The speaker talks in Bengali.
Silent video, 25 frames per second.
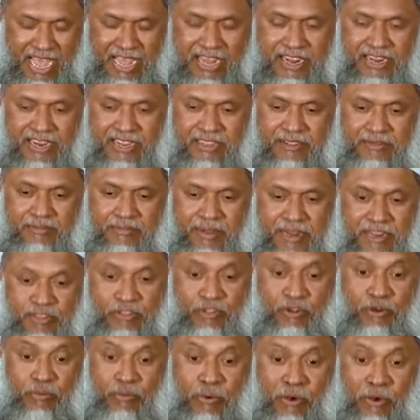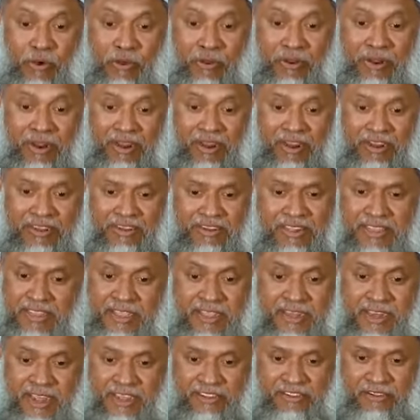আর মানে দুর্বল
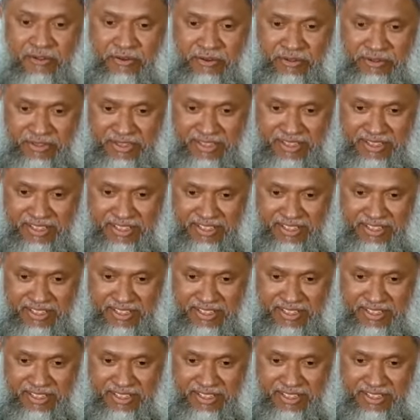টিকে না সনদে